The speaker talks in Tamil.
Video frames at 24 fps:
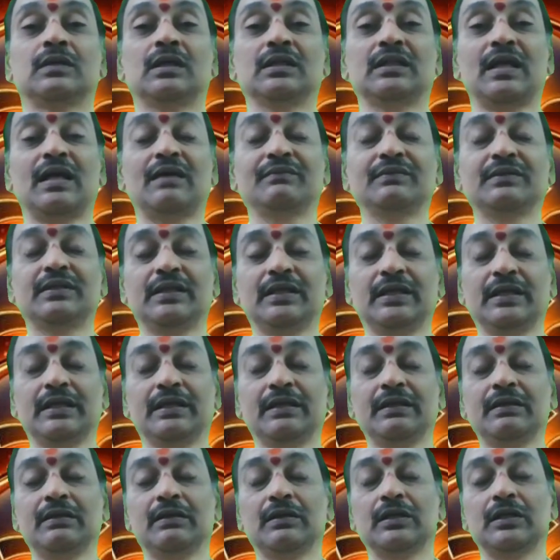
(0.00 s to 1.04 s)
அதாவது
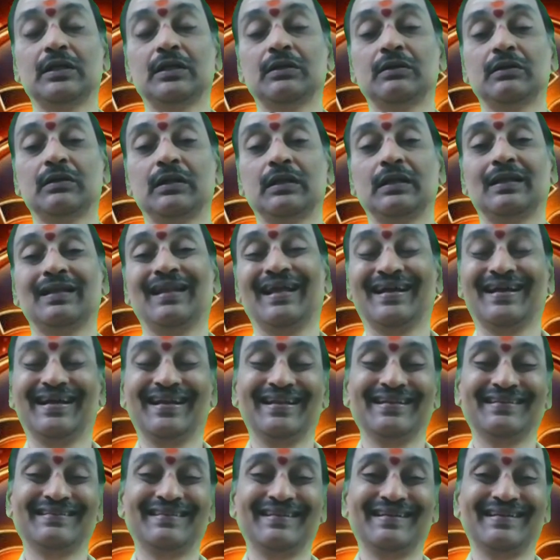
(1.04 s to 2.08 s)

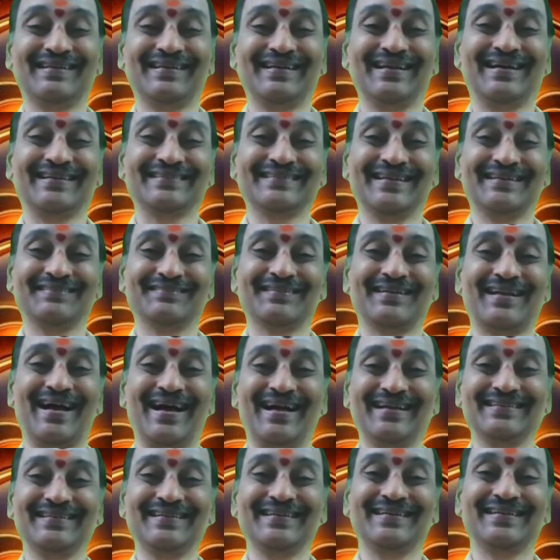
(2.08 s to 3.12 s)
லக்கணத்திற்கு அதாவது
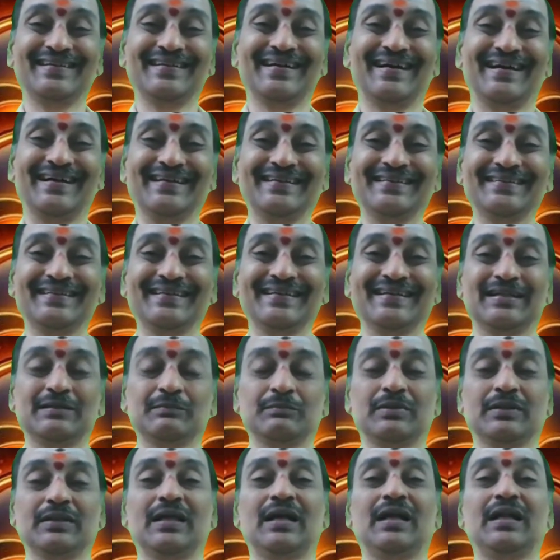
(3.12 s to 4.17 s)
ராசிக்கு ஐந்து
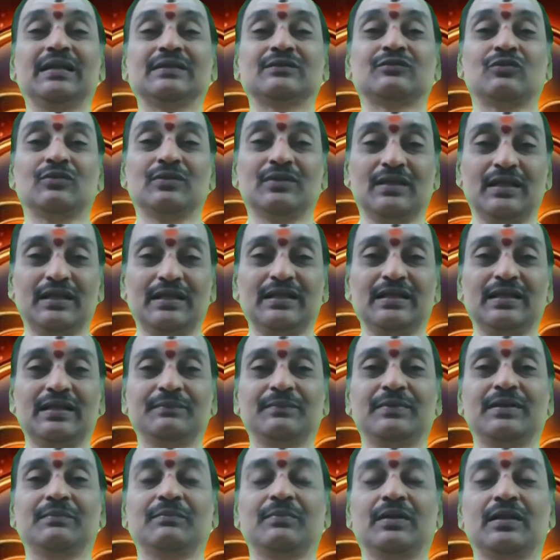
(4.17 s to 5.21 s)
என்பதால் சொந்த
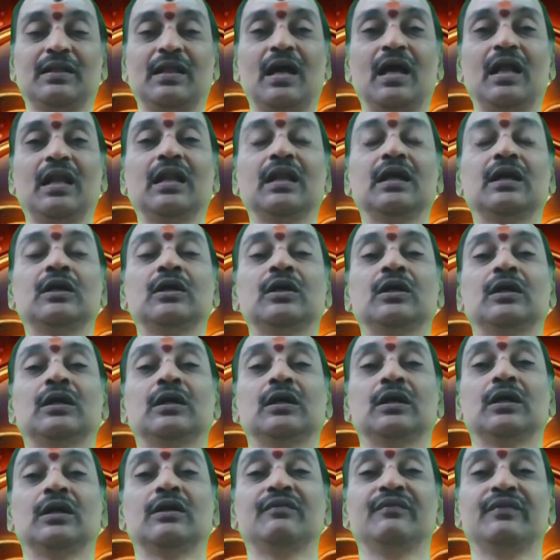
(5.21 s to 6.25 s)
இல்லம் என்பதால்
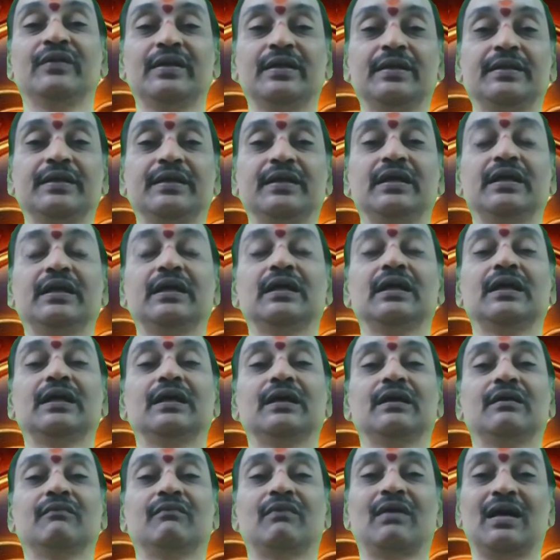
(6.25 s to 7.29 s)
வீடு
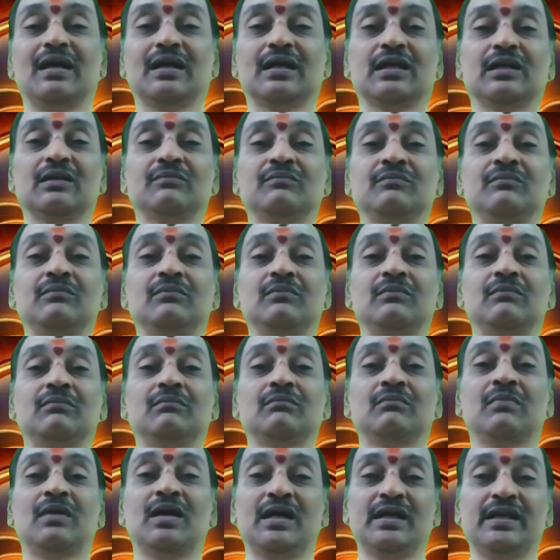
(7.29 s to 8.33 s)
வாகனம்
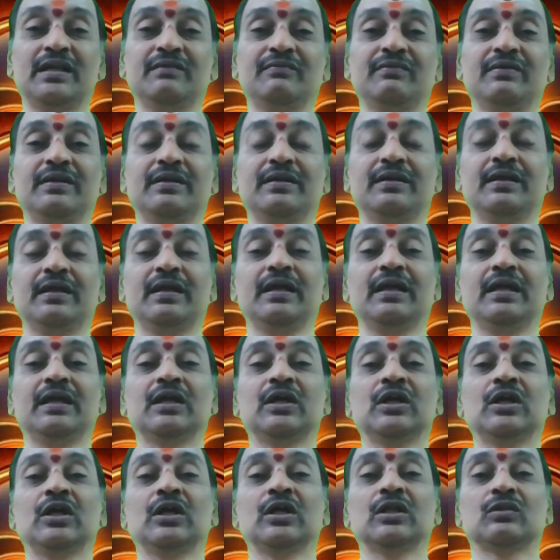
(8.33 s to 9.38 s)
மாடி வீடு
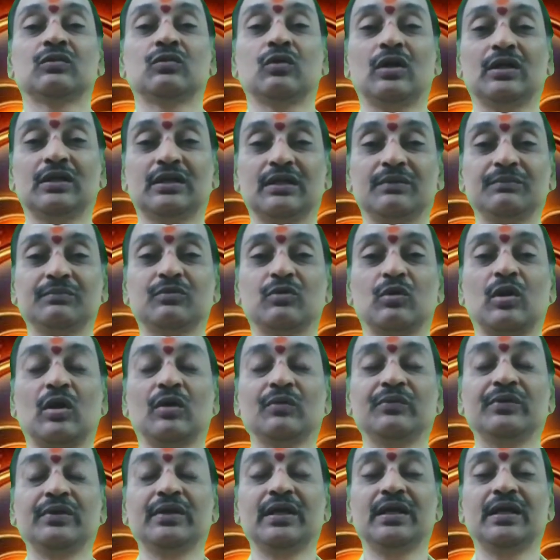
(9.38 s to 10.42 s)
தோட்டம்
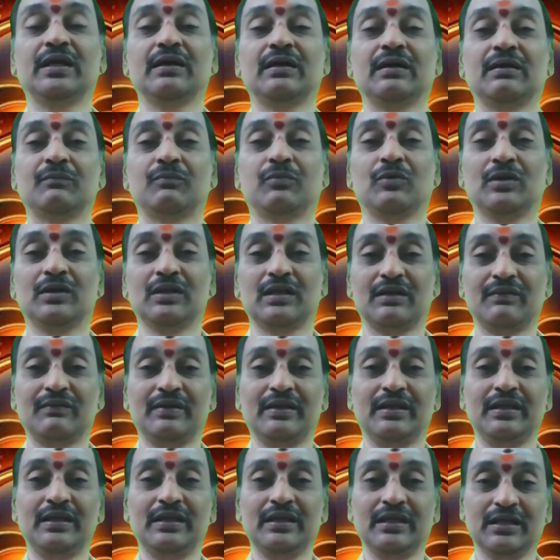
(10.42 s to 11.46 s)
துறவு
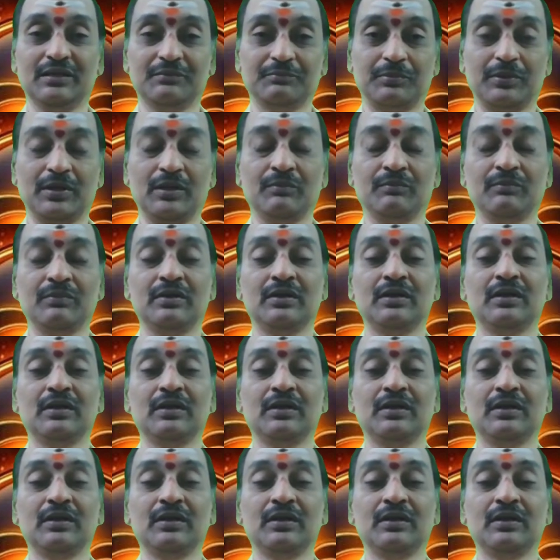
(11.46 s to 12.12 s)
போன்றவை ஏற்படும்